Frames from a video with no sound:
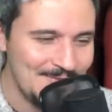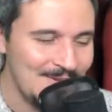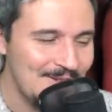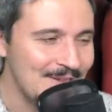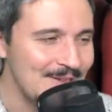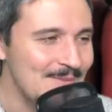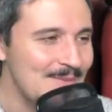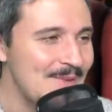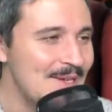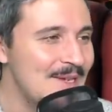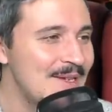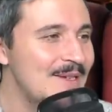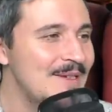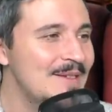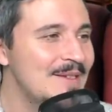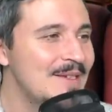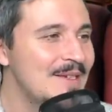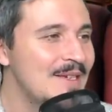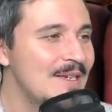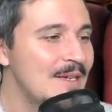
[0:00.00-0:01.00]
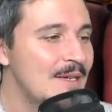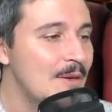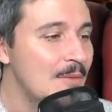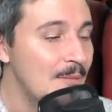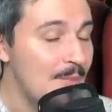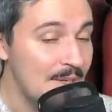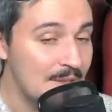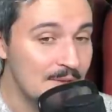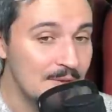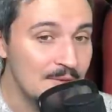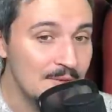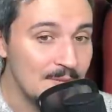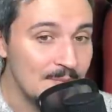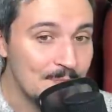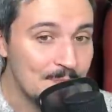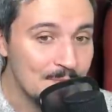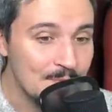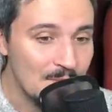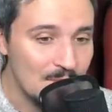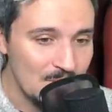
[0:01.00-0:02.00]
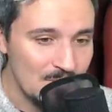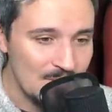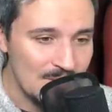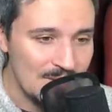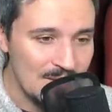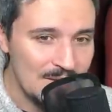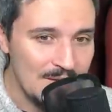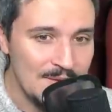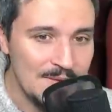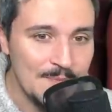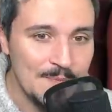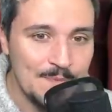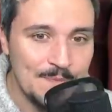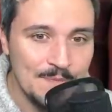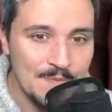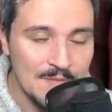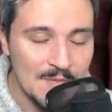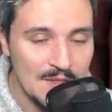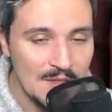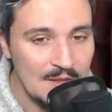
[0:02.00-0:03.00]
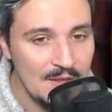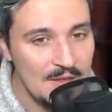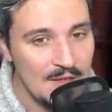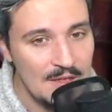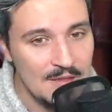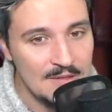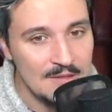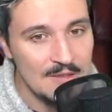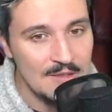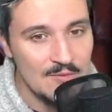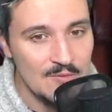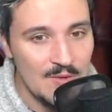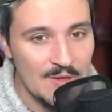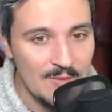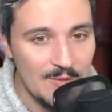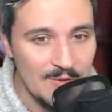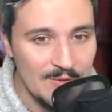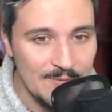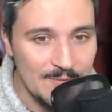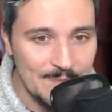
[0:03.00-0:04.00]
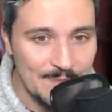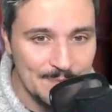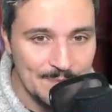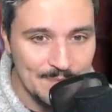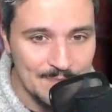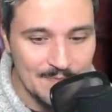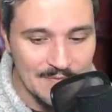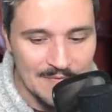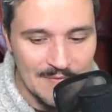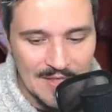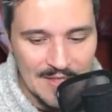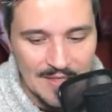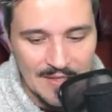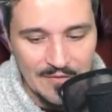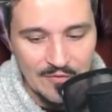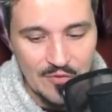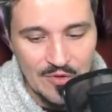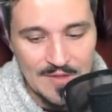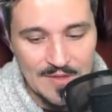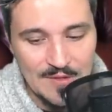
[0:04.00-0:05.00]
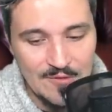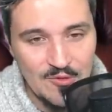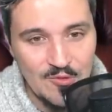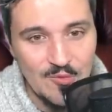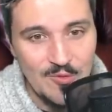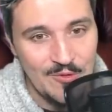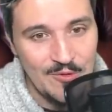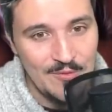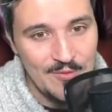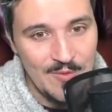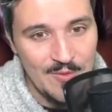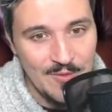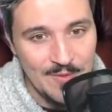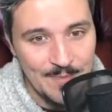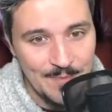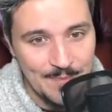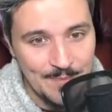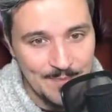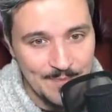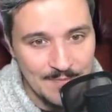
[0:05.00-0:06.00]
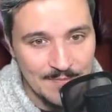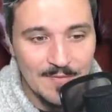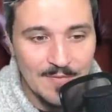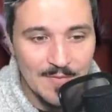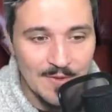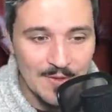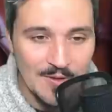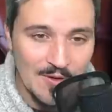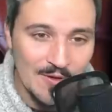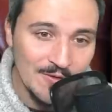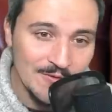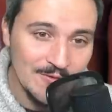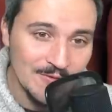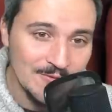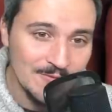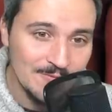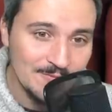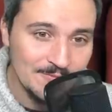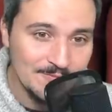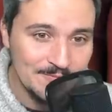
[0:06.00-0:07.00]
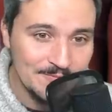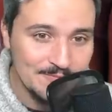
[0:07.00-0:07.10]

voilà, mais pas que, loin de là. Il a accessoirement un voisin tumultueux. Corne.